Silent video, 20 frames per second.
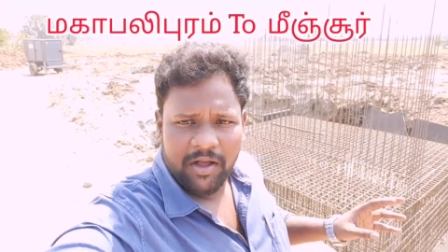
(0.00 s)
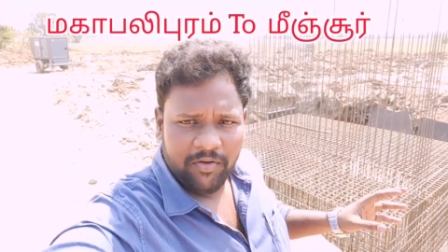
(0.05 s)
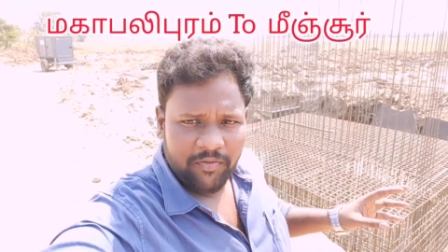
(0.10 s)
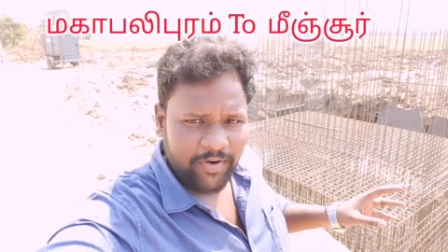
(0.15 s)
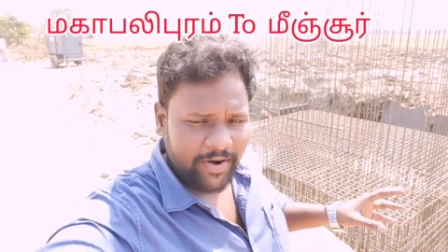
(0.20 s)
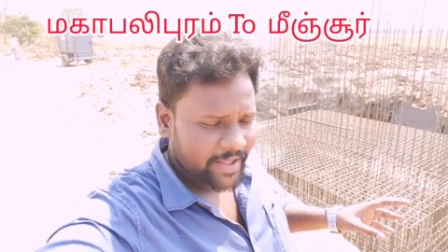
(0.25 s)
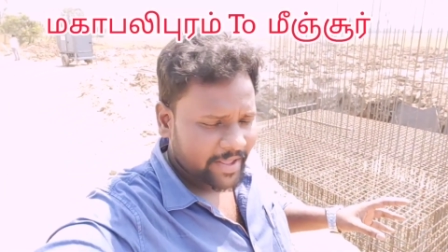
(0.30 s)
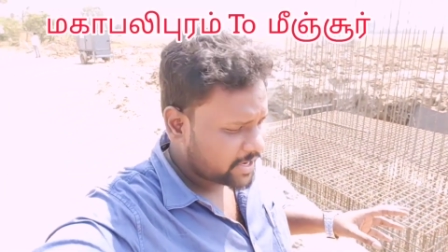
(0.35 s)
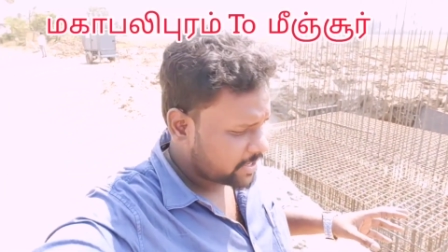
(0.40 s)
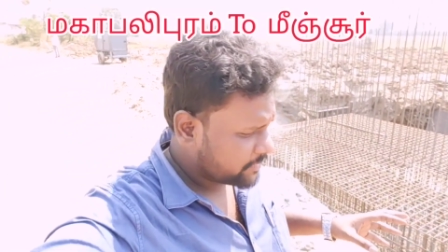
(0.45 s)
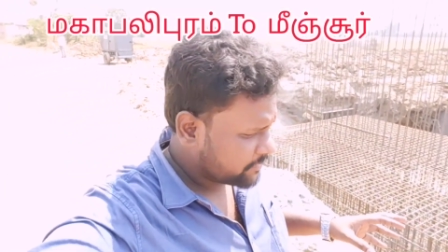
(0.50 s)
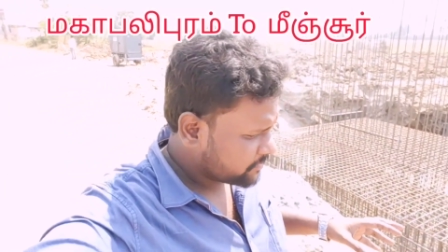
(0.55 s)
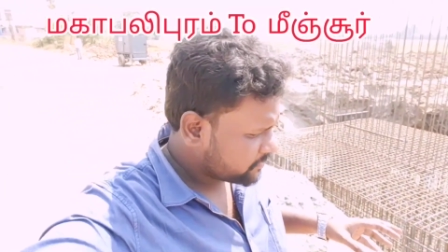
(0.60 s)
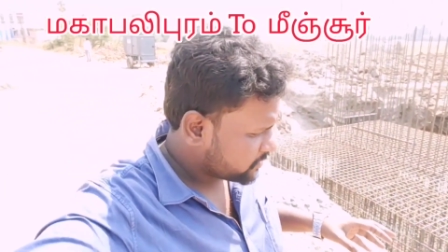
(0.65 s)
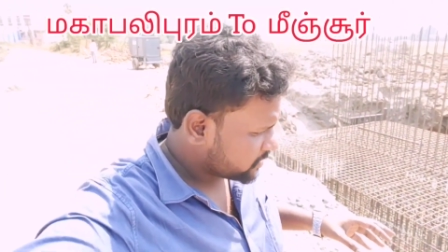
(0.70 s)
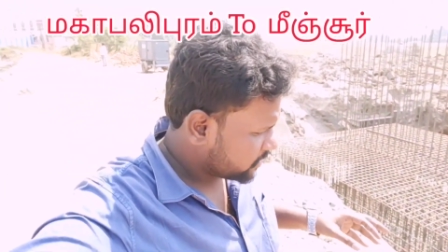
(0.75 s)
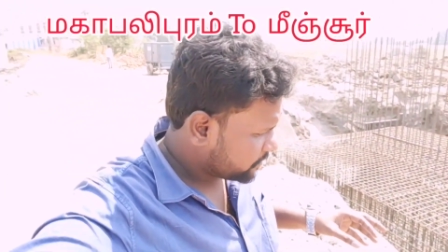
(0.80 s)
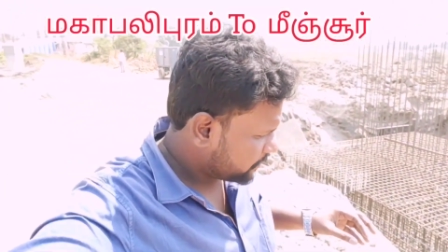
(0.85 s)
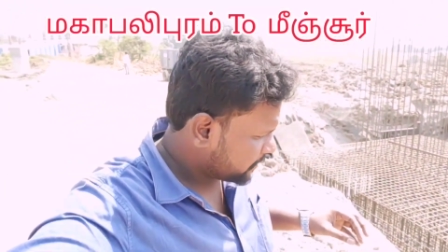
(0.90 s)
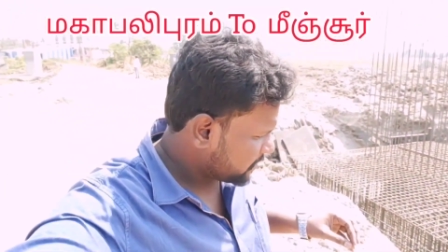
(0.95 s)
வணக்கம்
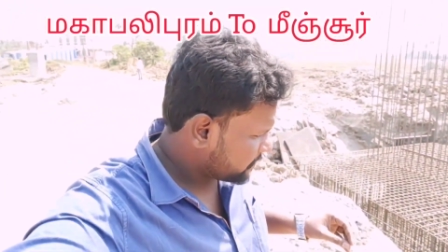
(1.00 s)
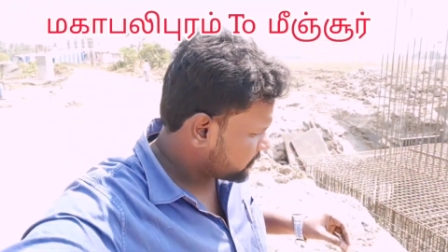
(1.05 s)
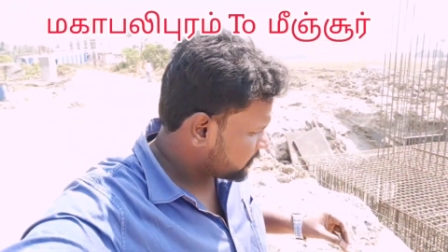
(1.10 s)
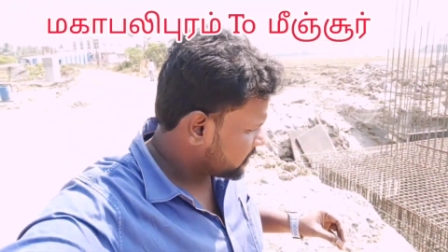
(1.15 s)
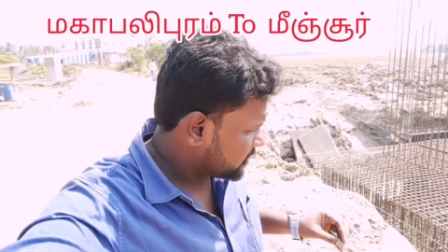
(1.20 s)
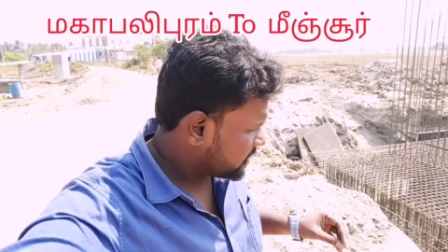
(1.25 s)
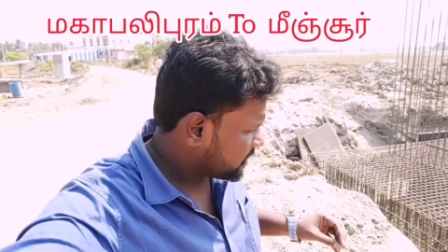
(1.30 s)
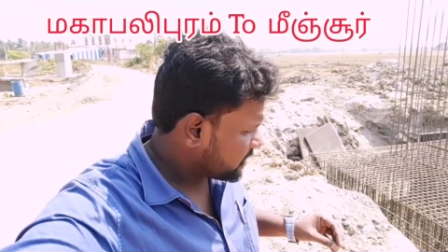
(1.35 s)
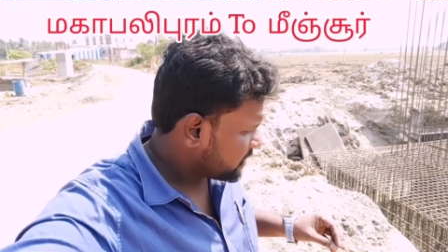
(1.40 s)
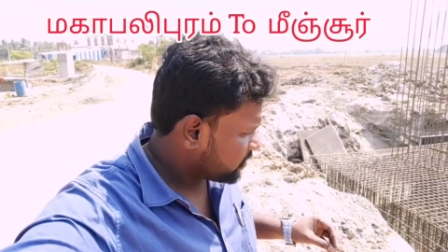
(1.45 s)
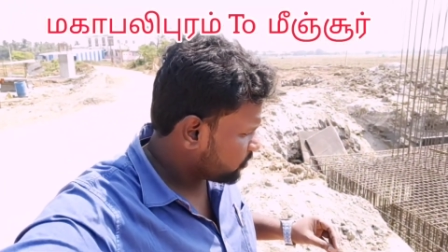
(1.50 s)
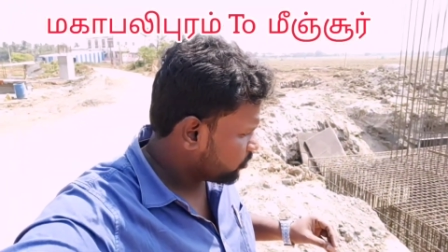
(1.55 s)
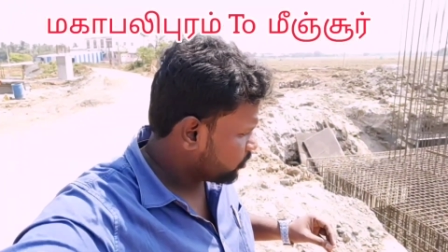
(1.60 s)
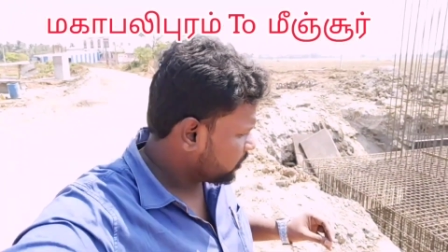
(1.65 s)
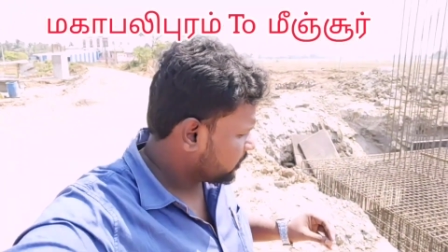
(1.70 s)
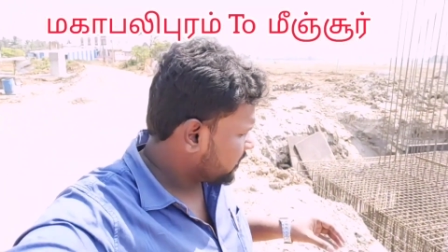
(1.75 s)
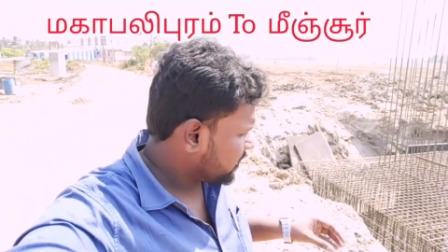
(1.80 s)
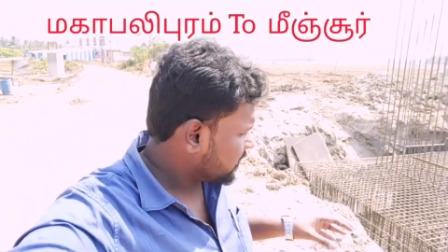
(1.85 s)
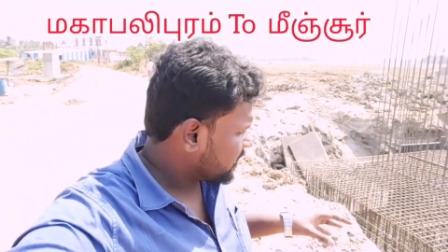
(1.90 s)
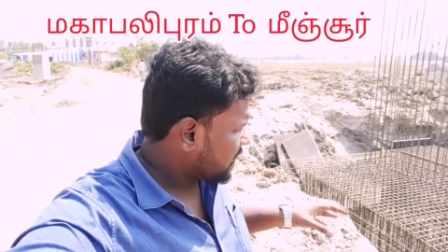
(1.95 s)
இப்போ நம்ம
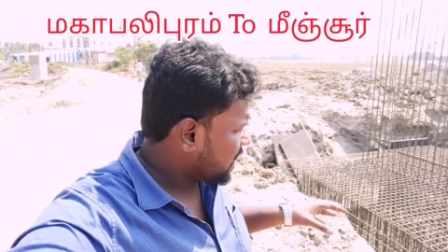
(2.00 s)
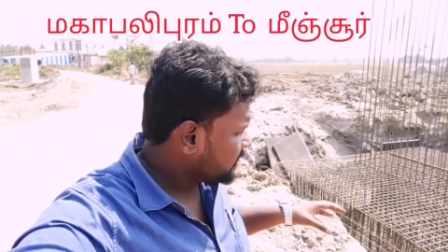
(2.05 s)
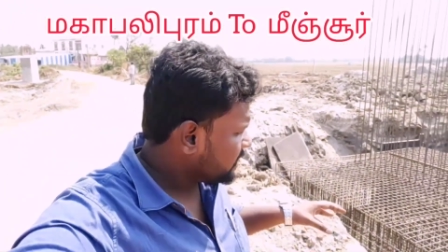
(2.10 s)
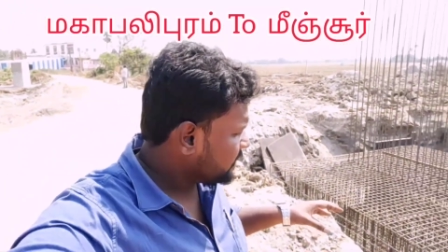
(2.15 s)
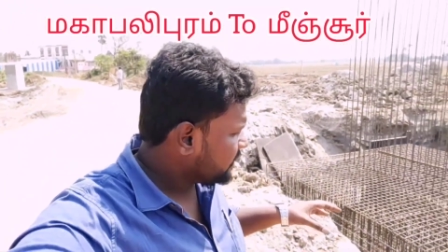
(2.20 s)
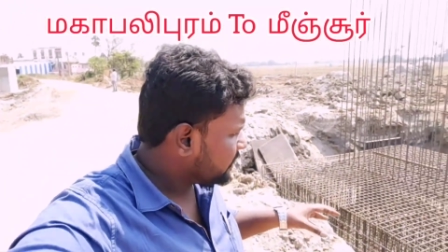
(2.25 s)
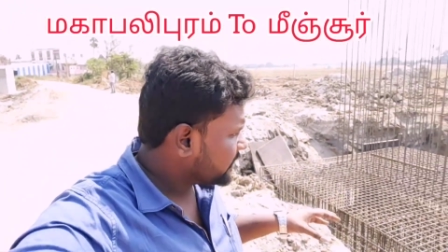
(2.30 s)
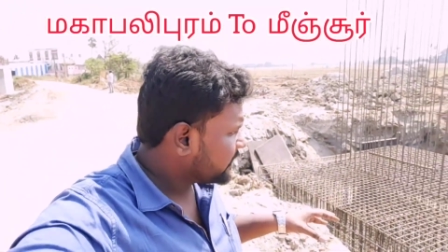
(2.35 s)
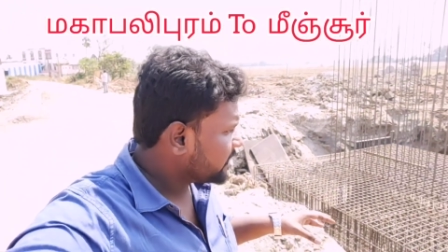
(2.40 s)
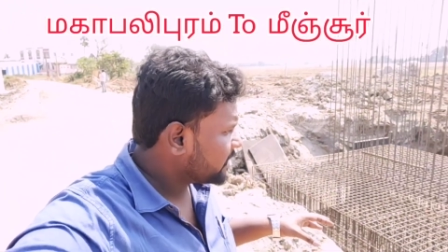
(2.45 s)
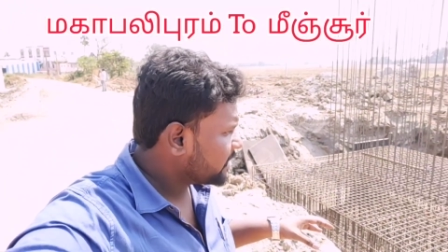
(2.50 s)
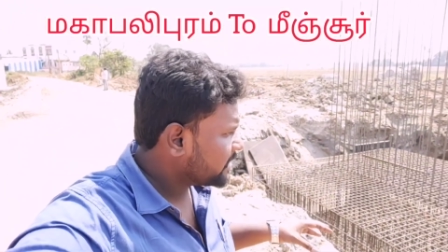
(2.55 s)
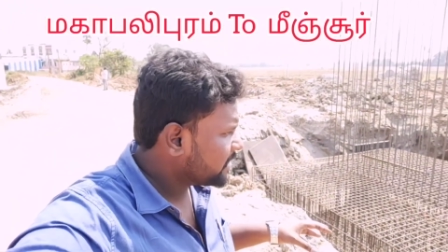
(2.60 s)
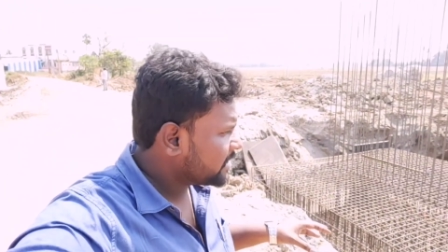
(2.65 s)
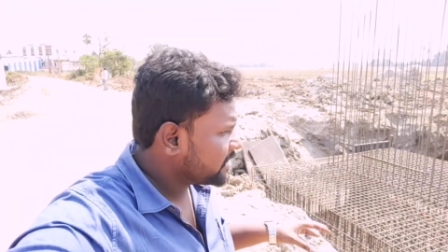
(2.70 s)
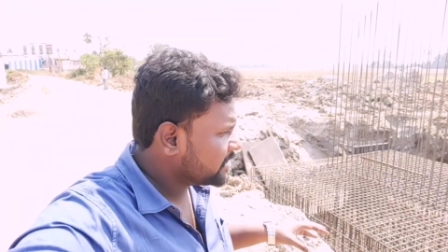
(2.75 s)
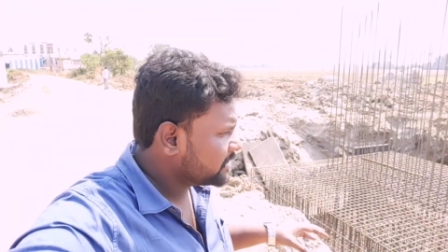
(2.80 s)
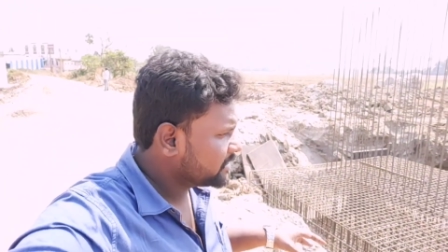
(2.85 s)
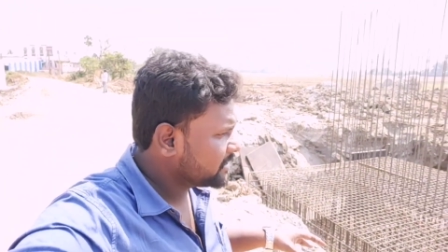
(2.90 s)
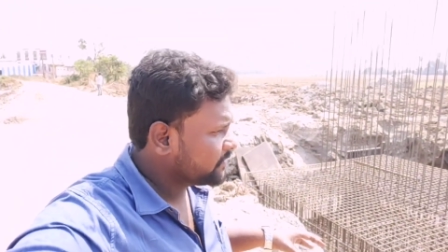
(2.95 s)
உங்களுக்கு நான் காட்டிகிட்டு இருக்க
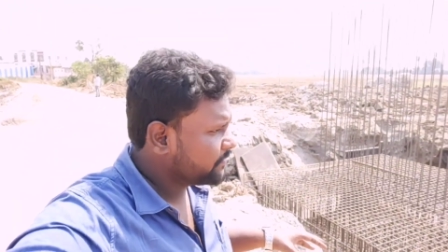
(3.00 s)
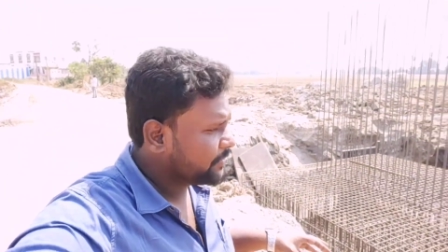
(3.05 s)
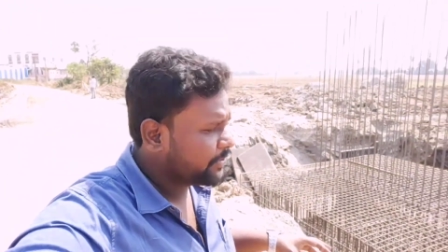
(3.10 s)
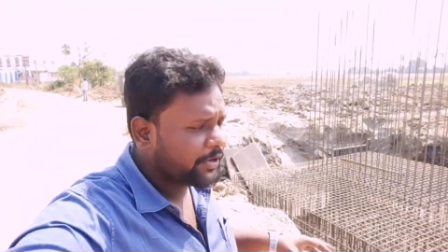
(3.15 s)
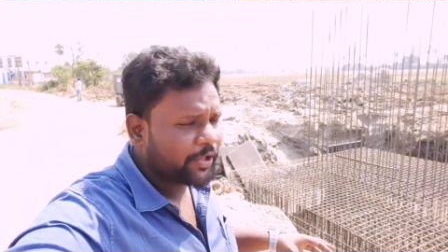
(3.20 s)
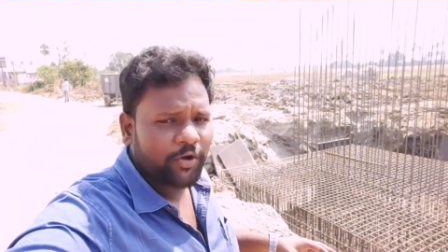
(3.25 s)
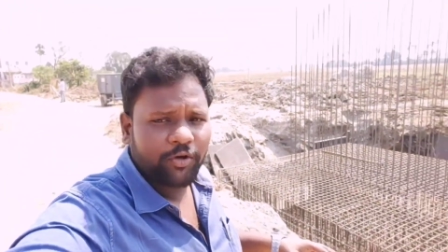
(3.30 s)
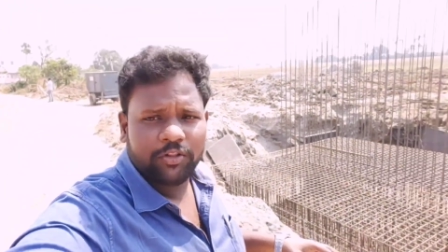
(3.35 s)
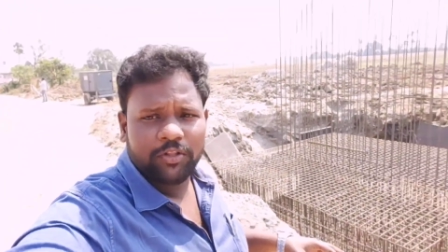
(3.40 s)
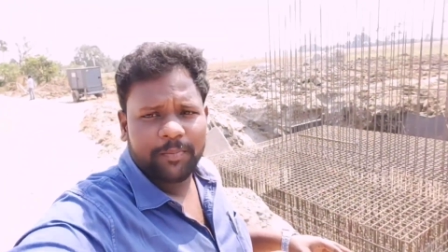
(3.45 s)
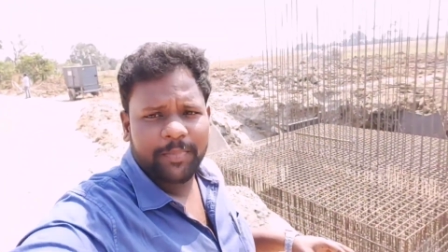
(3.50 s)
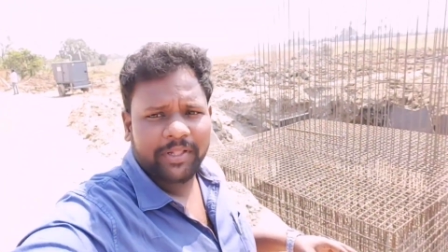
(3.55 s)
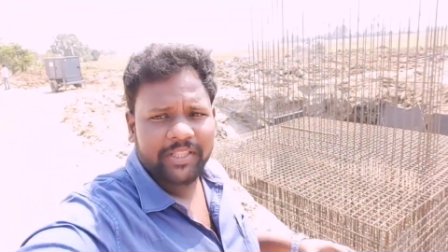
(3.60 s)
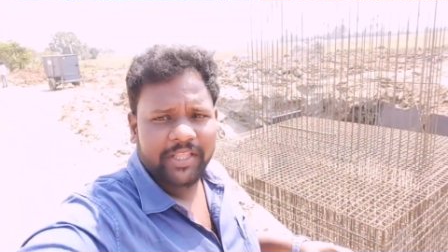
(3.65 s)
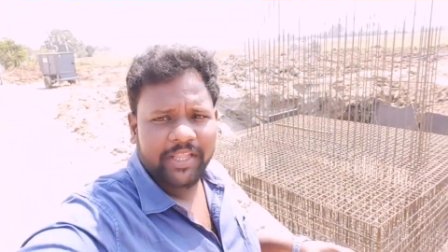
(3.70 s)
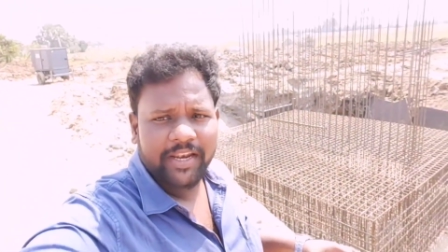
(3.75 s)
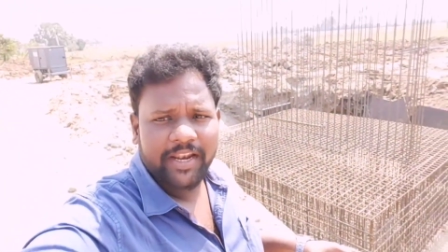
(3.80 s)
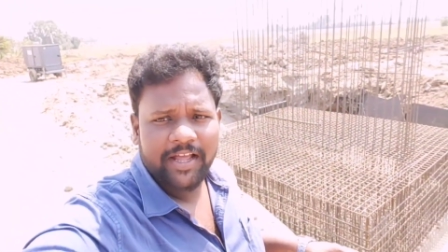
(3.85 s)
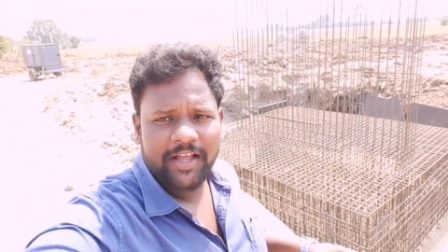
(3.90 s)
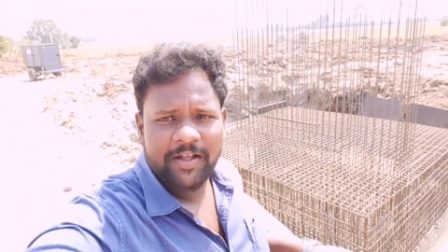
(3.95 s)
இந்த வீடியோ வந்து
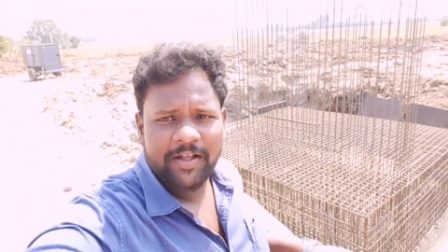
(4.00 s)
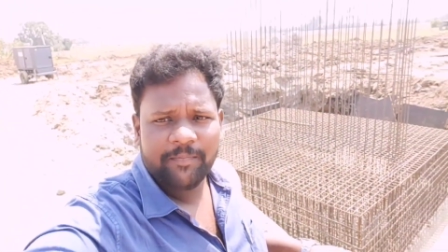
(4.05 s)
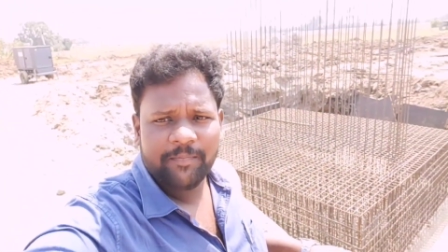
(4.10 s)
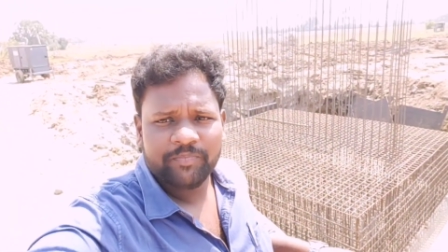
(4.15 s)
பார்த்தீங்கன்னா